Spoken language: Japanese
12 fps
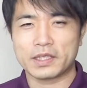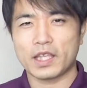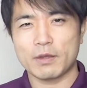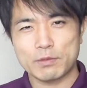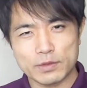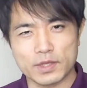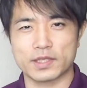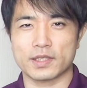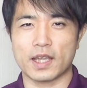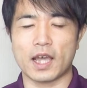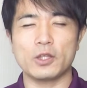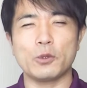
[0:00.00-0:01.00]
多分です
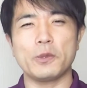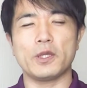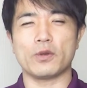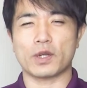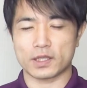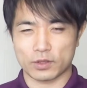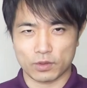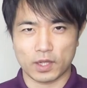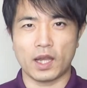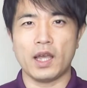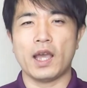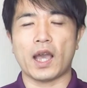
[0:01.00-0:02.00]
ねアトピーの方と
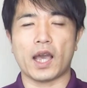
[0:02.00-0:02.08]
か